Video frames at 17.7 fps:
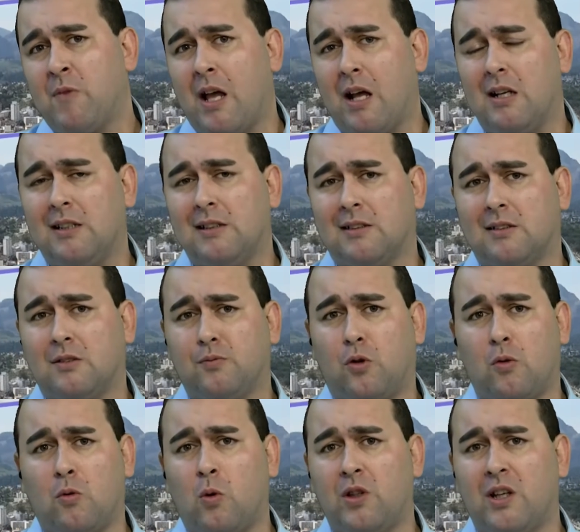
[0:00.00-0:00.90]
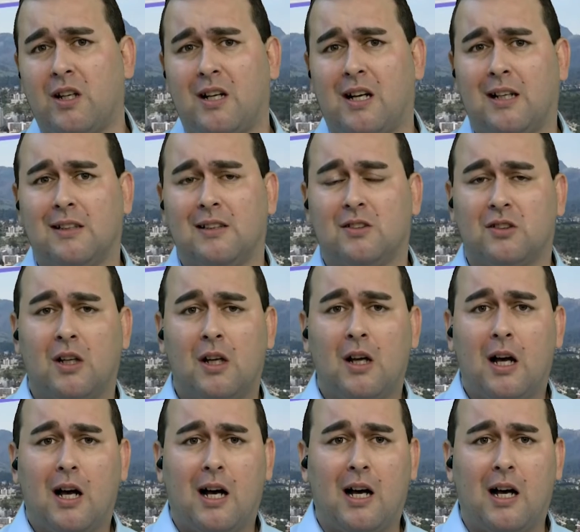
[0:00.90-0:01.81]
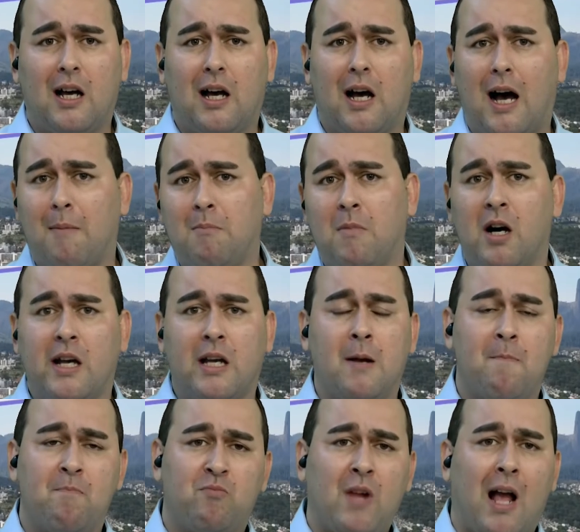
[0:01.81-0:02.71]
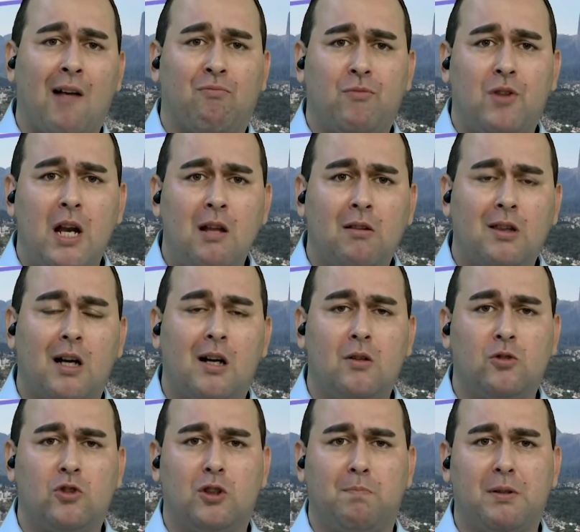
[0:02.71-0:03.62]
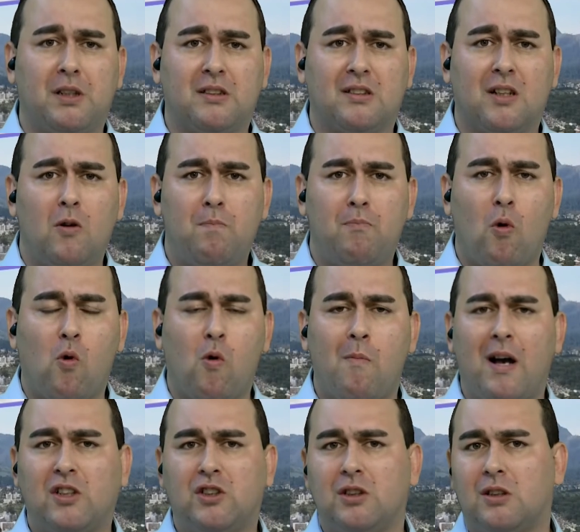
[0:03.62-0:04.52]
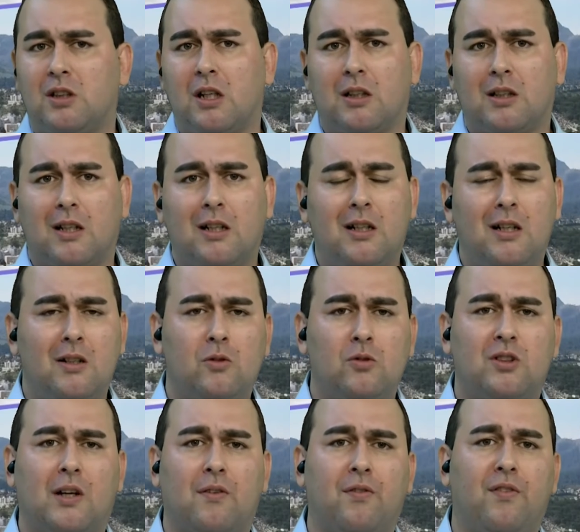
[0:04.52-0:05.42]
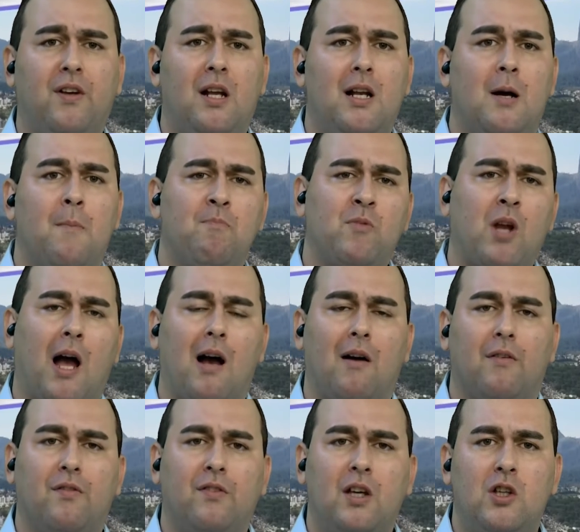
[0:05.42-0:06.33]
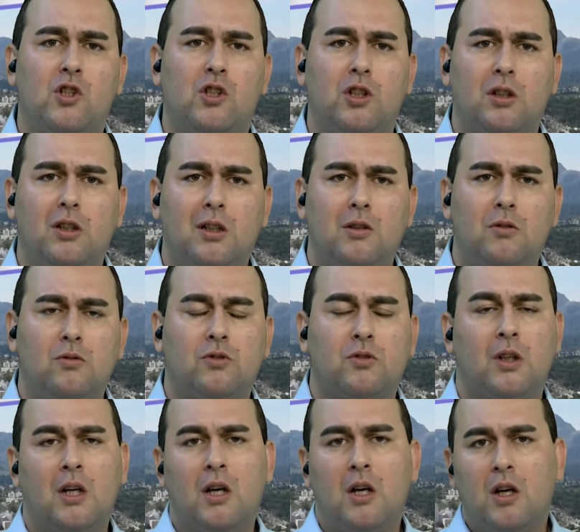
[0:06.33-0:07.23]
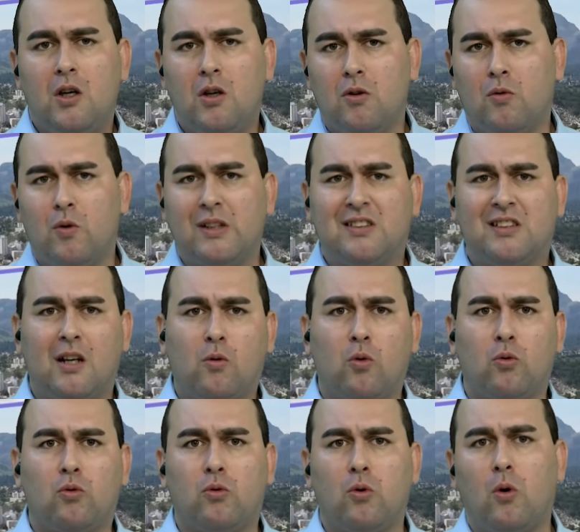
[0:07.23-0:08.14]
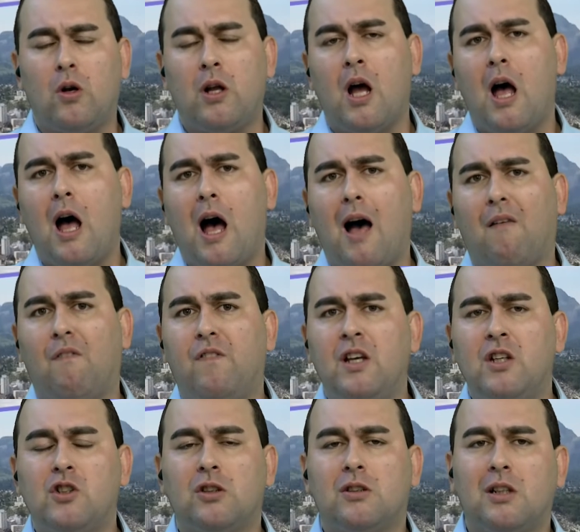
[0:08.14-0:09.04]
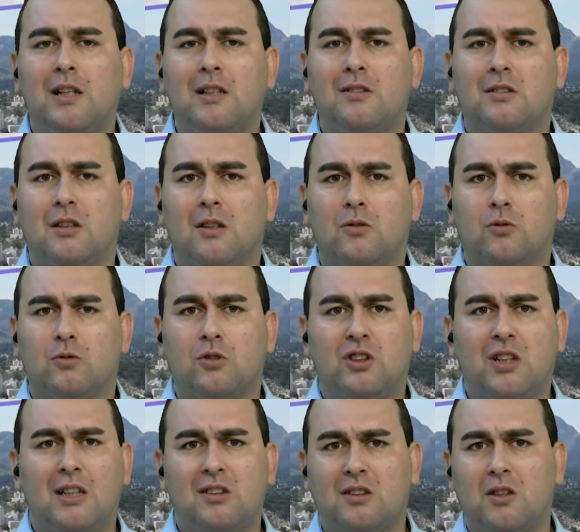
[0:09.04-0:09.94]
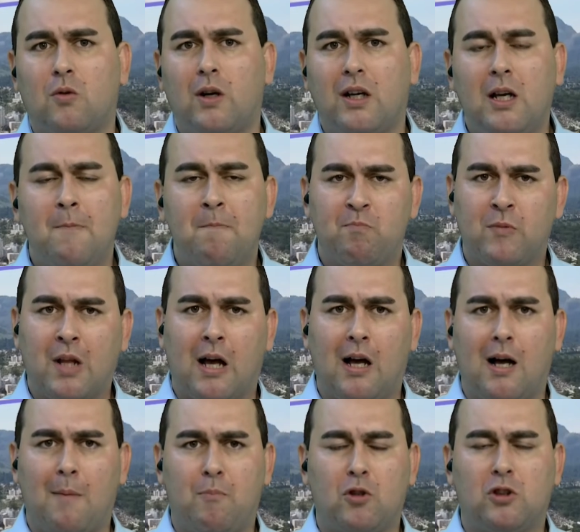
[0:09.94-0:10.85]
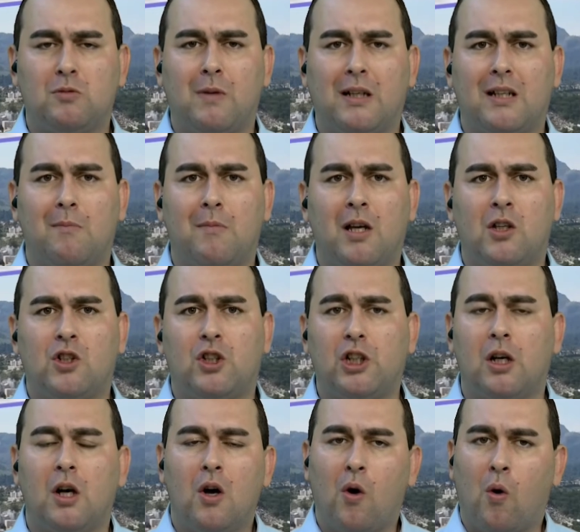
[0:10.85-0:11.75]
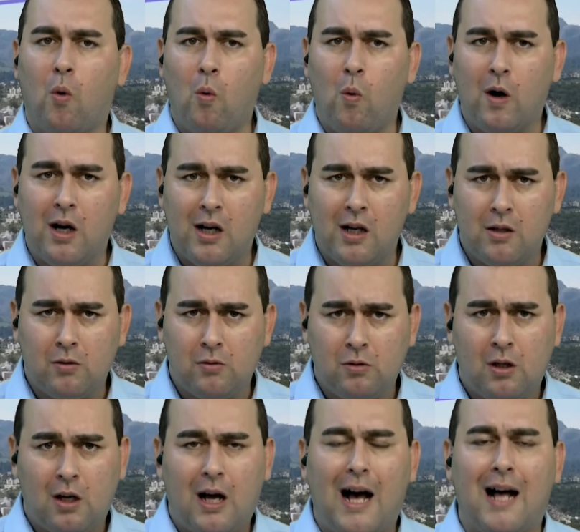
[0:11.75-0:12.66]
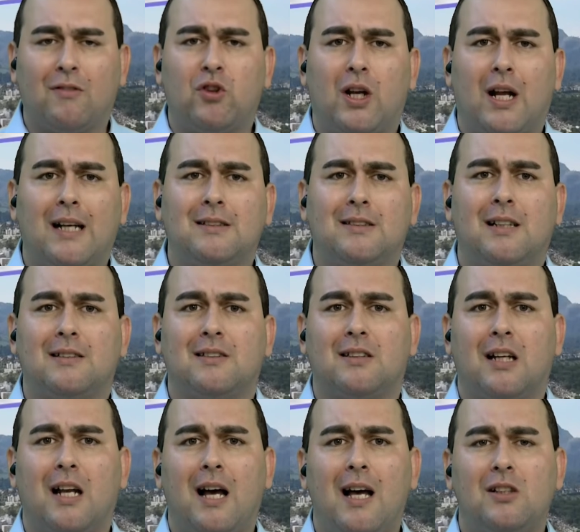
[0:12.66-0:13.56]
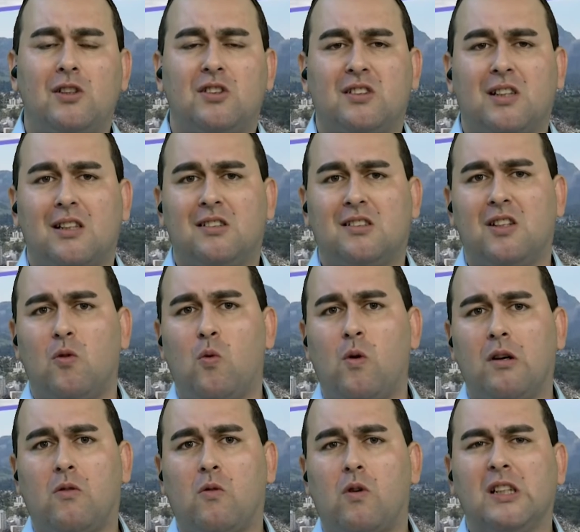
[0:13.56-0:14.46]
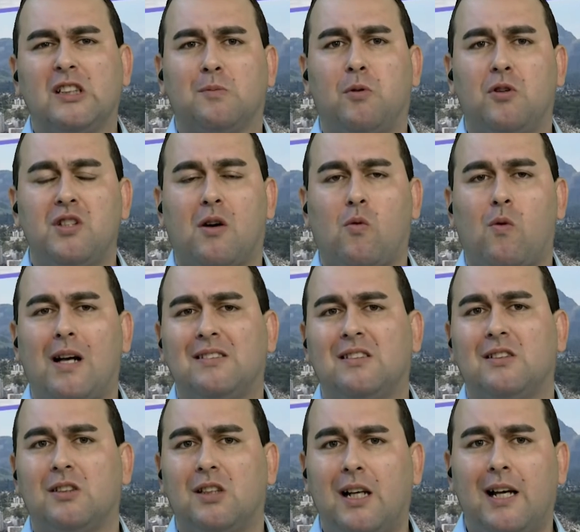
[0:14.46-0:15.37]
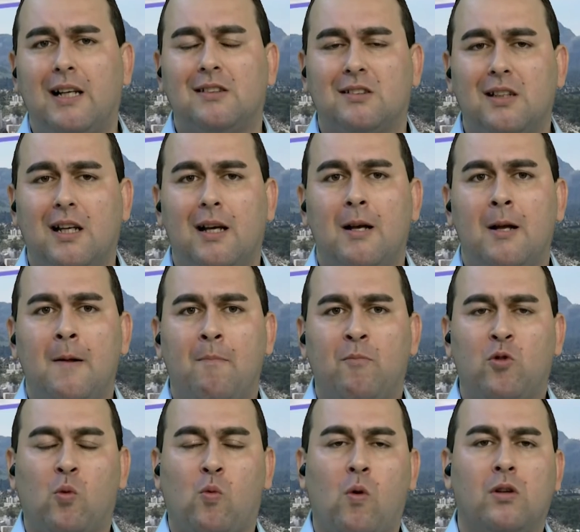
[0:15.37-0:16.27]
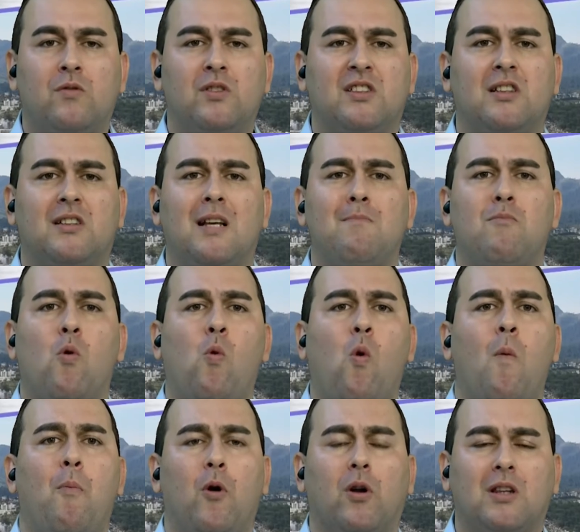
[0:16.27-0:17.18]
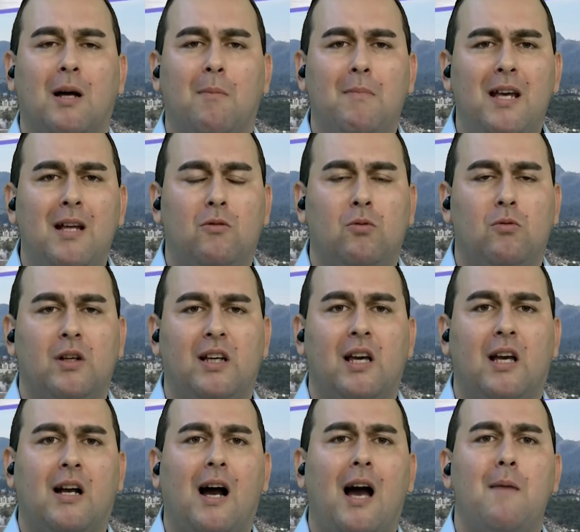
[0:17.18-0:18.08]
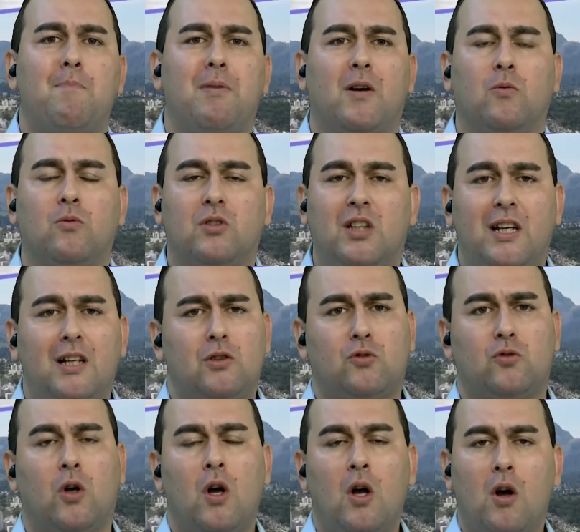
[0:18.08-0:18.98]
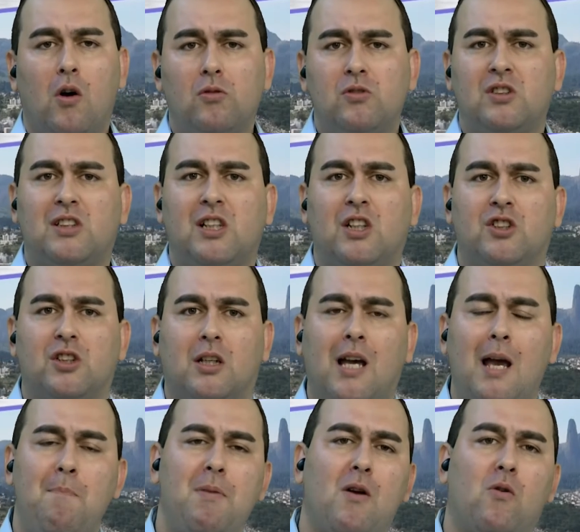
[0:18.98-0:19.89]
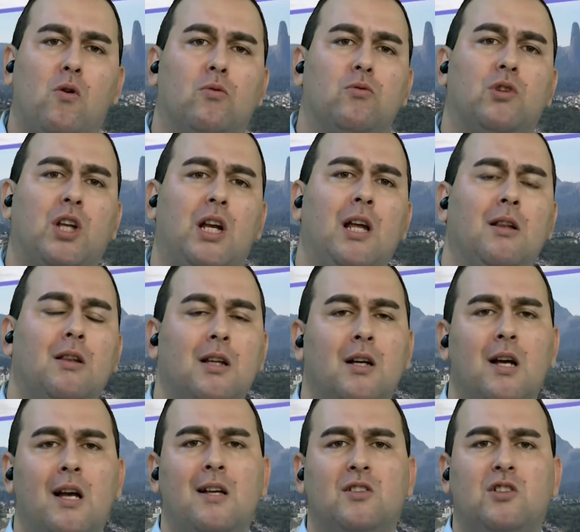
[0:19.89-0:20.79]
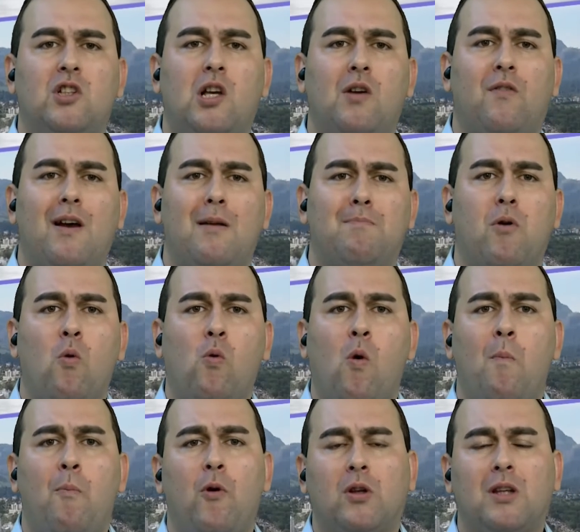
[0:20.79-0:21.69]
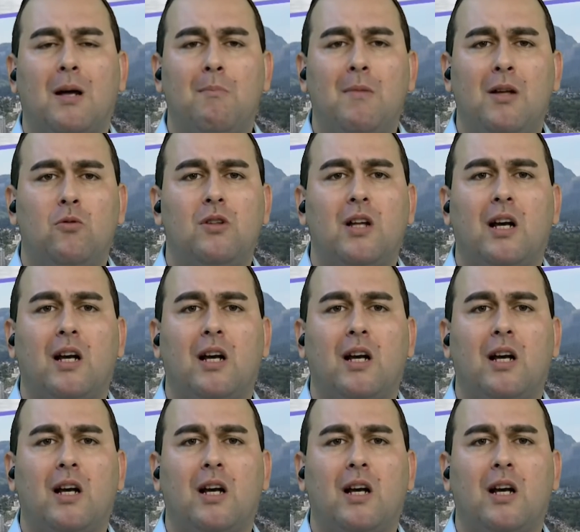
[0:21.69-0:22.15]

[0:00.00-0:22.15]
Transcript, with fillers: Elas foram condenadas a mãe a 30 anos de prisão, pouco mais de 30 anos, a filha a 20 anos e o executor há 23 anos. Já estão aí há aproximadamente um ano atrás das grades, quer dizer, um ano corresponde a quase três, né? No, quando você tem bom comportamento, né? Que cai para um terço. Ou seja, quem pegou 30, se tiver bom comportamento,